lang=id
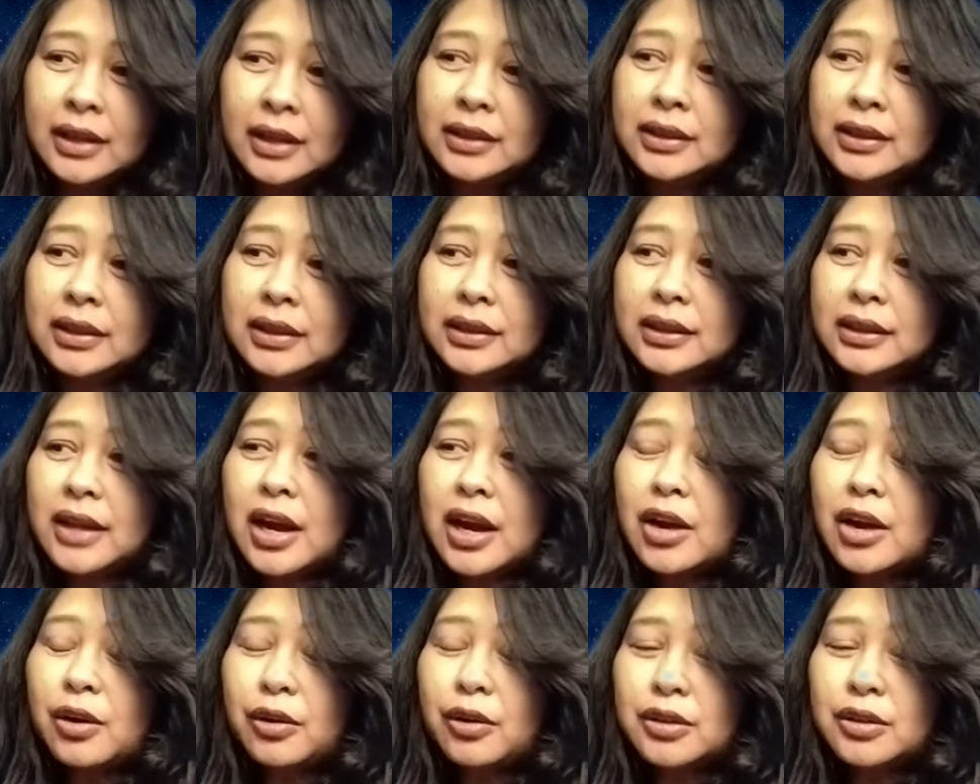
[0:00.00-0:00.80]

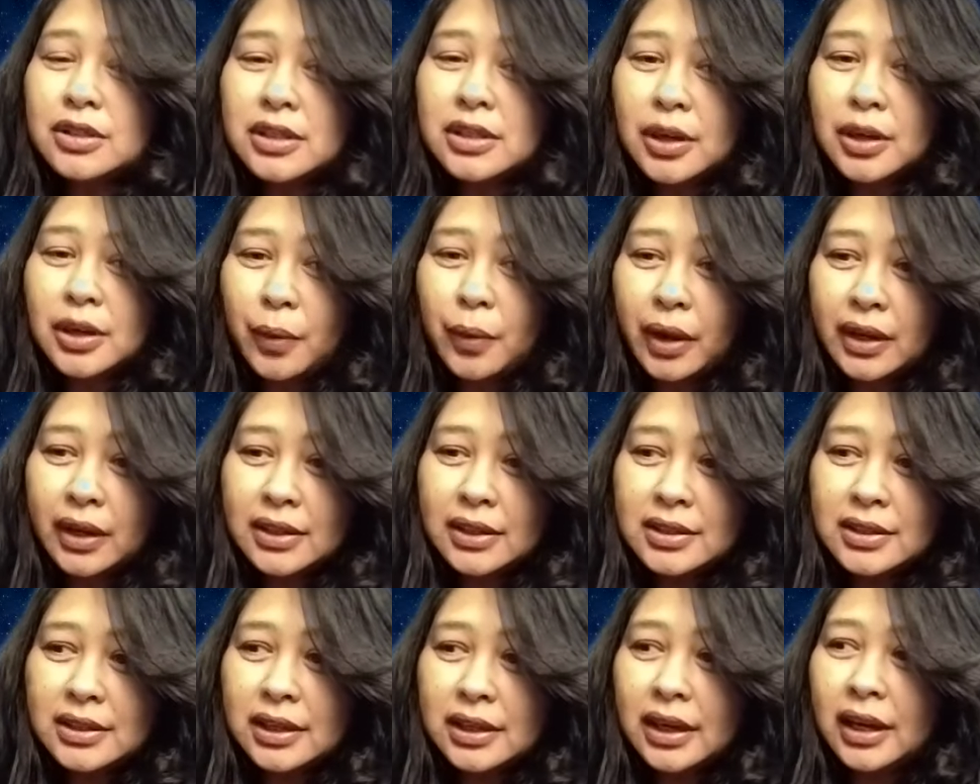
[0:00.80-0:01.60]
tentang
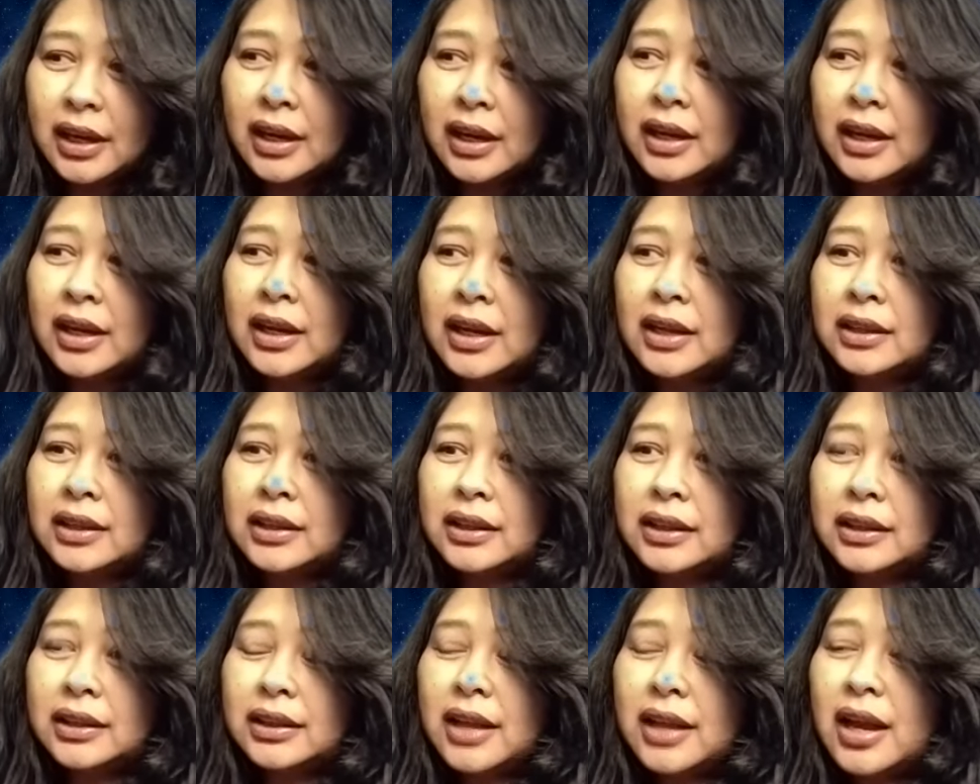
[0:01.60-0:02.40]
konsekuensi,
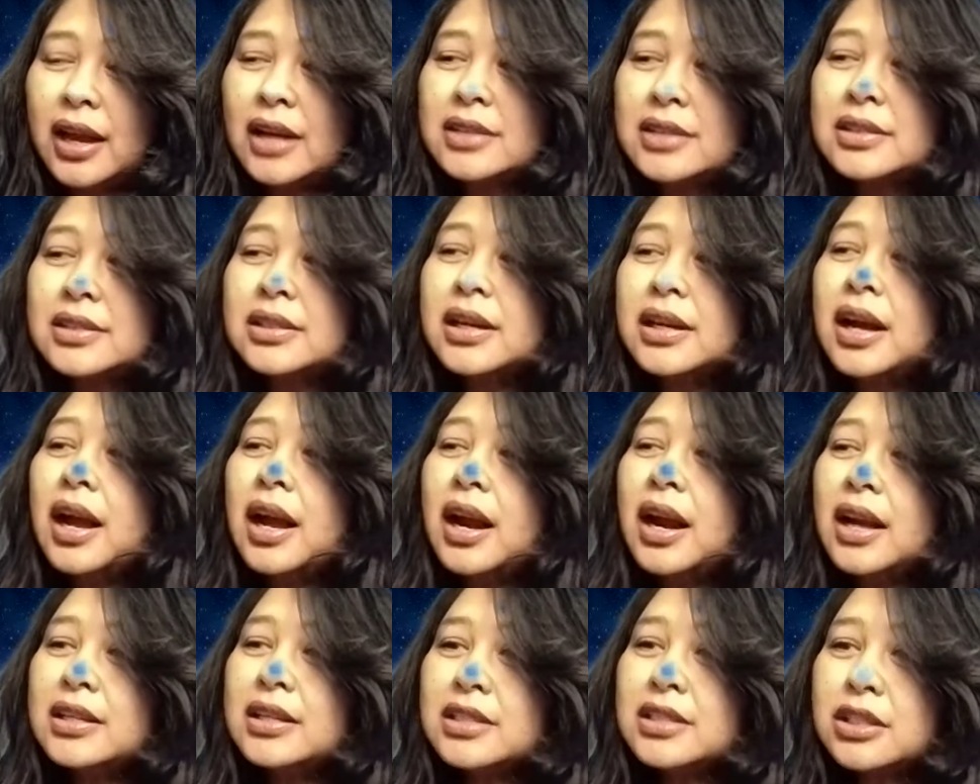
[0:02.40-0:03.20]
tentang
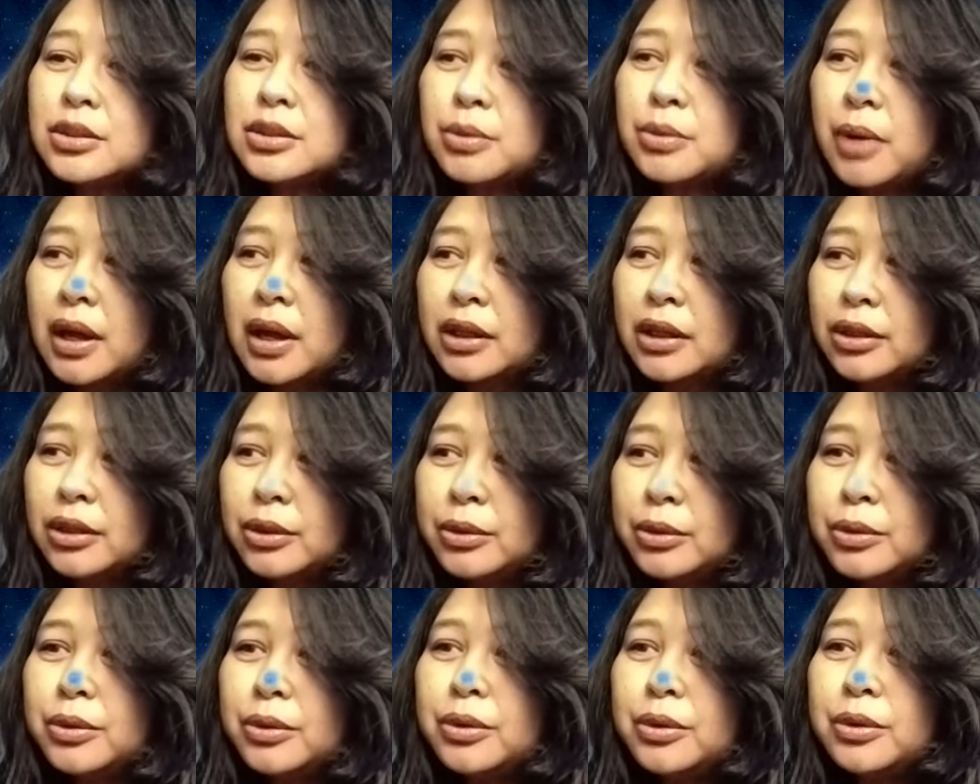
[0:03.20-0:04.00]
segala
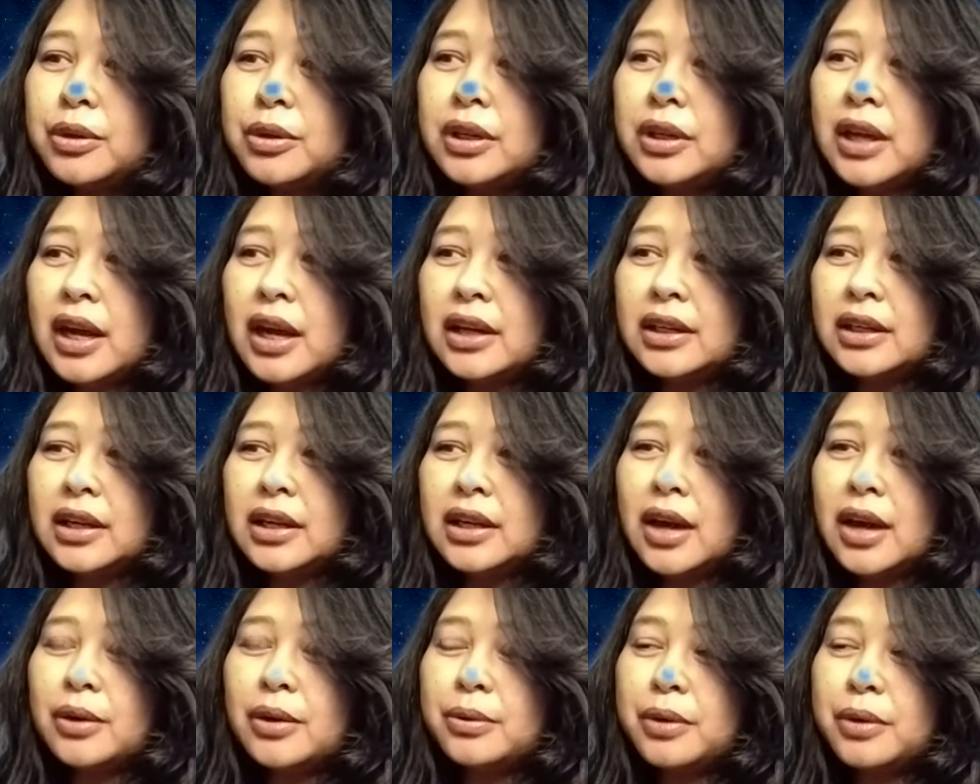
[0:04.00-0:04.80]
sesuatu yang
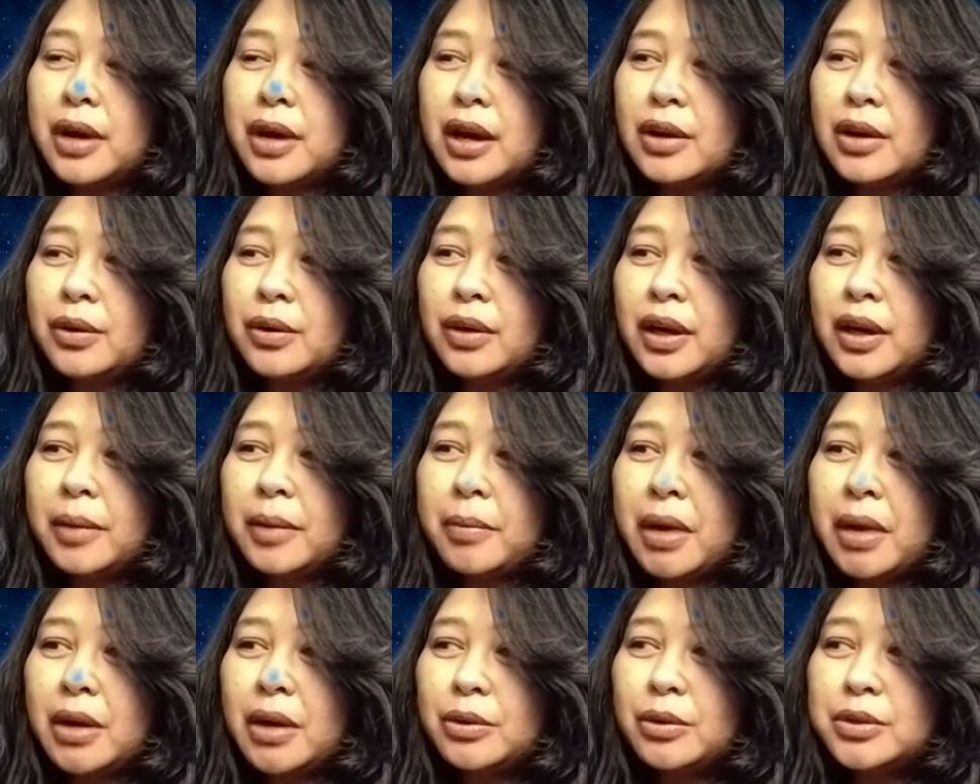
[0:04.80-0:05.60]
dilakukan oleh
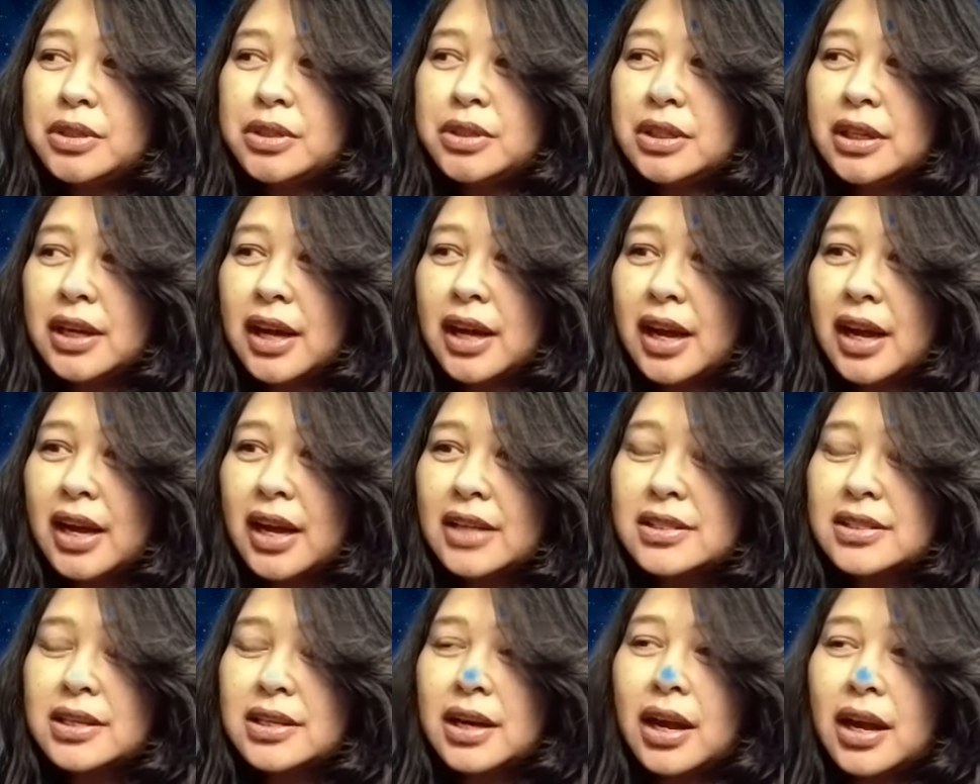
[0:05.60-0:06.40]
manusia
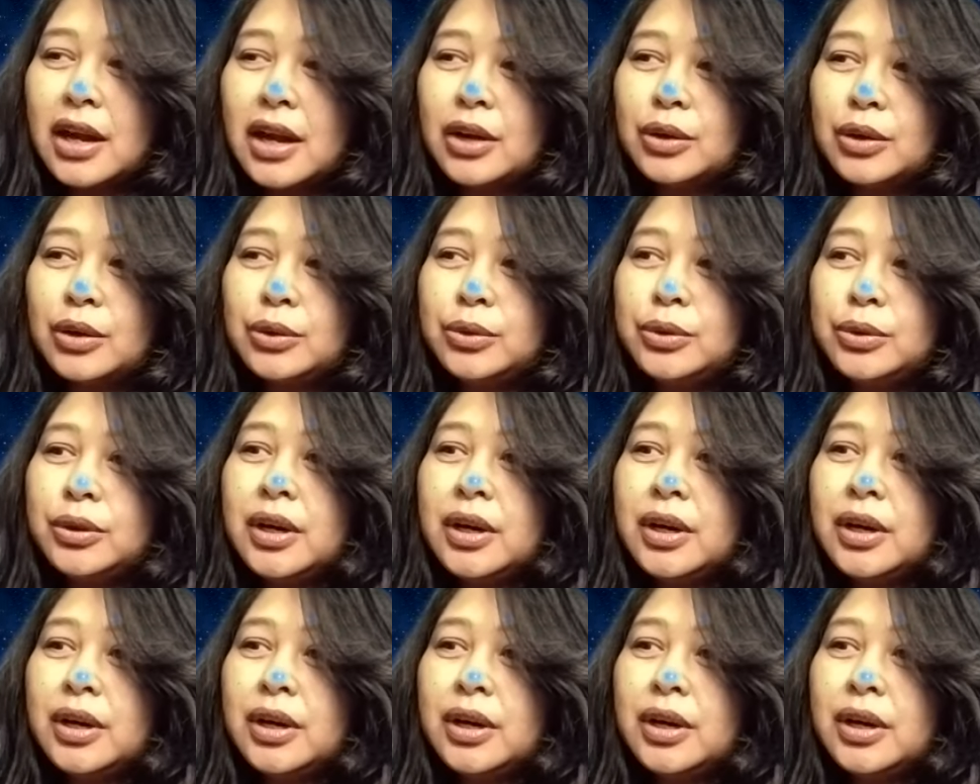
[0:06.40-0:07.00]
selalu